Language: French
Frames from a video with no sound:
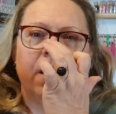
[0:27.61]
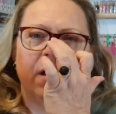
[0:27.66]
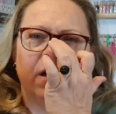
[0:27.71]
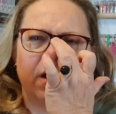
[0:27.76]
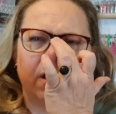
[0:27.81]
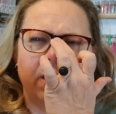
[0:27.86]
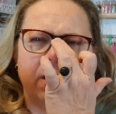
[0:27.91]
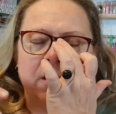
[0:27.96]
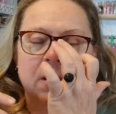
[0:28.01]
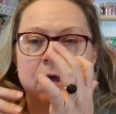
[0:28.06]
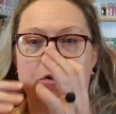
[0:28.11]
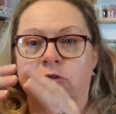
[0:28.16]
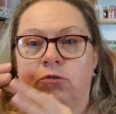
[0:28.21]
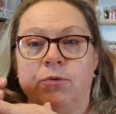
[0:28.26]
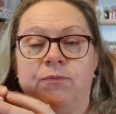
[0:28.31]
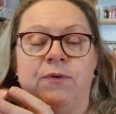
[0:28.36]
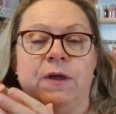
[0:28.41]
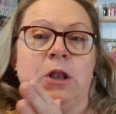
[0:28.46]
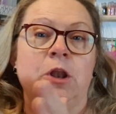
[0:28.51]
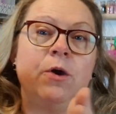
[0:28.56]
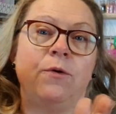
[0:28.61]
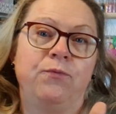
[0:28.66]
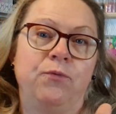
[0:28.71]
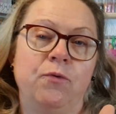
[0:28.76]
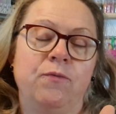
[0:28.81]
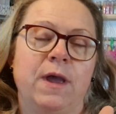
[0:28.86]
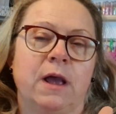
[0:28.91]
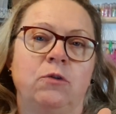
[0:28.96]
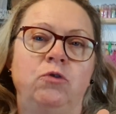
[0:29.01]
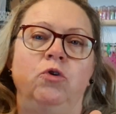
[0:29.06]
euh, je fais 9
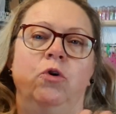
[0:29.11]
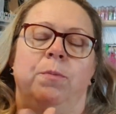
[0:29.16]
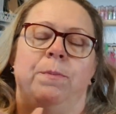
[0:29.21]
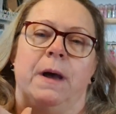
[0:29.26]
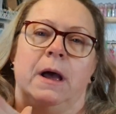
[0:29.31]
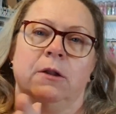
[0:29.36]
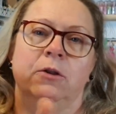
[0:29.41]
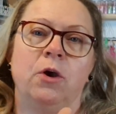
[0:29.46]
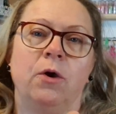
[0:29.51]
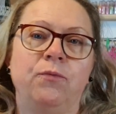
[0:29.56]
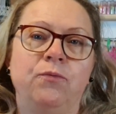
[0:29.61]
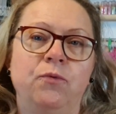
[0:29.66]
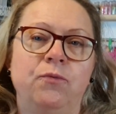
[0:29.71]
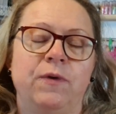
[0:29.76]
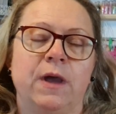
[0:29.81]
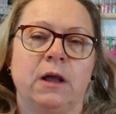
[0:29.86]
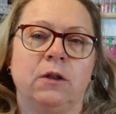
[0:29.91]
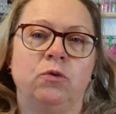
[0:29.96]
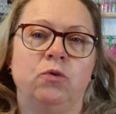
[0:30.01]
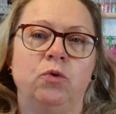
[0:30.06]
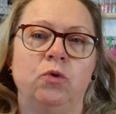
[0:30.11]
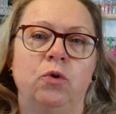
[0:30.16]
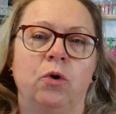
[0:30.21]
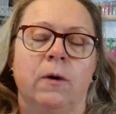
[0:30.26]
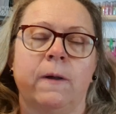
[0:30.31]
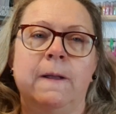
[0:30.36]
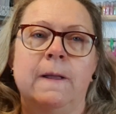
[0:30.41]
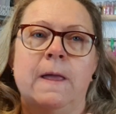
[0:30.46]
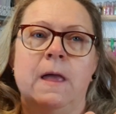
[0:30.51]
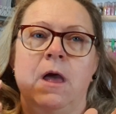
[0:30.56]
ouvertures par 9
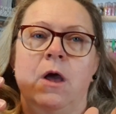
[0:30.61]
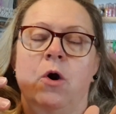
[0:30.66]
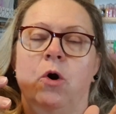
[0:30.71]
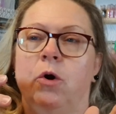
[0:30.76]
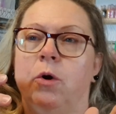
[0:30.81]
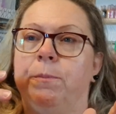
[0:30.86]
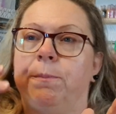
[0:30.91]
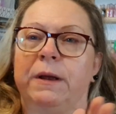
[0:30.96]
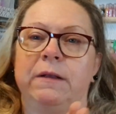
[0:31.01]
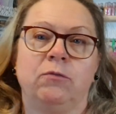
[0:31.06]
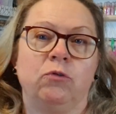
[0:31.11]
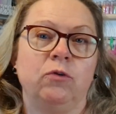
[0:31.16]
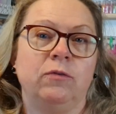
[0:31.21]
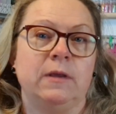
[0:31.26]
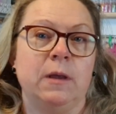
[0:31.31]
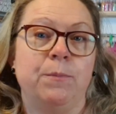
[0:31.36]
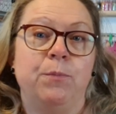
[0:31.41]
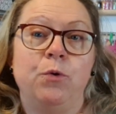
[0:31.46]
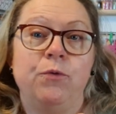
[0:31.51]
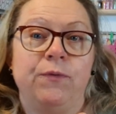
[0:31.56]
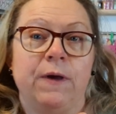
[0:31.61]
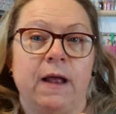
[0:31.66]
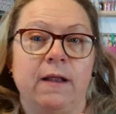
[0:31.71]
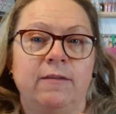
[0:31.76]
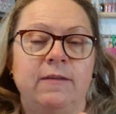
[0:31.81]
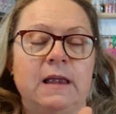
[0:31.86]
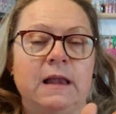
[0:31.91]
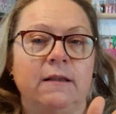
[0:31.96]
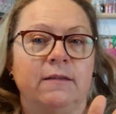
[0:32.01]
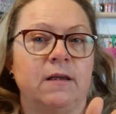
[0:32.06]
ouvertures euh, parce que c'est plus facile.